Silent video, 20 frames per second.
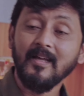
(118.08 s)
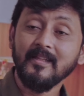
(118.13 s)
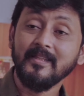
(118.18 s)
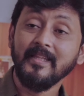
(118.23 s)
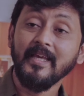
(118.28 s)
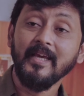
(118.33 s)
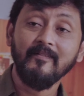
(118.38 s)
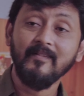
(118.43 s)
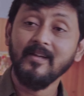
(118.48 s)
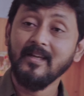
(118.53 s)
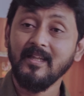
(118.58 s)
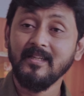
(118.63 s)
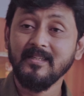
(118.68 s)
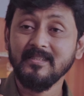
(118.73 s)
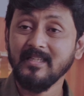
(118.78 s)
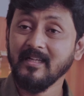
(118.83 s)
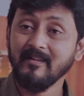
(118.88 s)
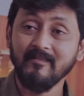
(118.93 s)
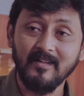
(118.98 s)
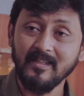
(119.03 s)
देखो मैं
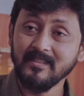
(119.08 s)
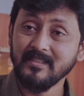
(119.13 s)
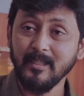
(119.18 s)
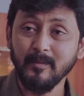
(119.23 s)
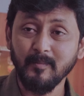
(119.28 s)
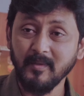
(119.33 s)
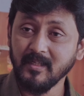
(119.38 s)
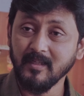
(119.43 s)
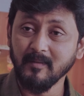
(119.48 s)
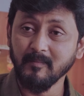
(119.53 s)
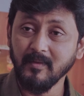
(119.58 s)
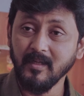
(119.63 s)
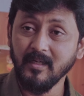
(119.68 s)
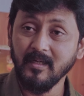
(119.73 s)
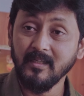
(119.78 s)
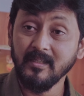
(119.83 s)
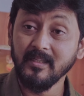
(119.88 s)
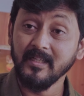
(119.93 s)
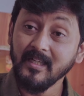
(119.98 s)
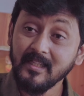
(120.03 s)
फालतू के खर्च नहीं करता हूँ
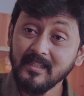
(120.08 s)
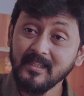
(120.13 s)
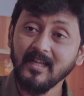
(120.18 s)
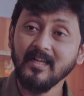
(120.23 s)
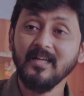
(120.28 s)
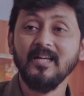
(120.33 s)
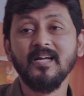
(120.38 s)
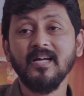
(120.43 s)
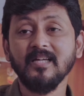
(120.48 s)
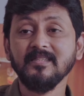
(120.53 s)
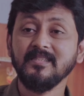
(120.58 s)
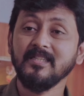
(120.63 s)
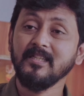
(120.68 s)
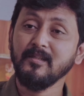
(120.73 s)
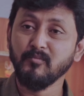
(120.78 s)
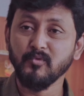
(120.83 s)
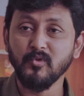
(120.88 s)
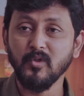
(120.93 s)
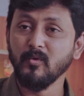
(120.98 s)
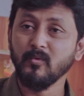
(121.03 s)
इसीलिए लोग मुझे
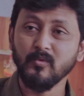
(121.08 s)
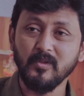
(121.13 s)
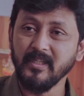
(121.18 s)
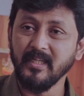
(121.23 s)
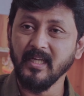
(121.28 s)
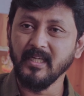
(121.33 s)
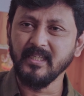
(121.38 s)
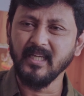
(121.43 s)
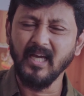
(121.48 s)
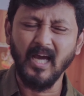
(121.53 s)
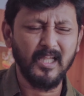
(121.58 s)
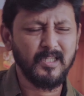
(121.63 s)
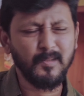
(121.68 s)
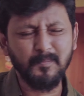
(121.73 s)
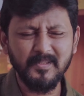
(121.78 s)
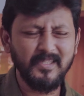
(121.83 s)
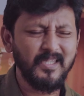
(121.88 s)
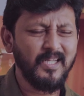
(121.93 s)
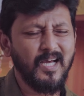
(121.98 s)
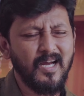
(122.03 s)
कंजूस समझते हैं खैर
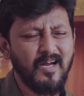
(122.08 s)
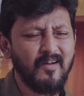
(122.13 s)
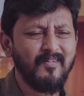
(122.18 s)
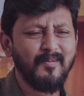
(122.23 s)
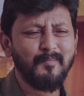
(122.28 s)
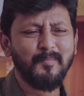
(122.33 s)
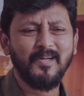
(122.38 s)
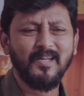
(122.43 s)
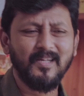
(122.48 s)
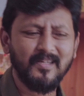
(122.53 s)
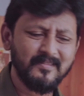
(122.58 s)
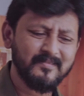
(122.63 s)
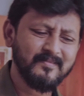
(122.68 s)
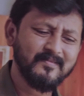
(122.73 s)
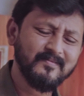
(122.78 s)
मुझे इसकी परवाह नहीं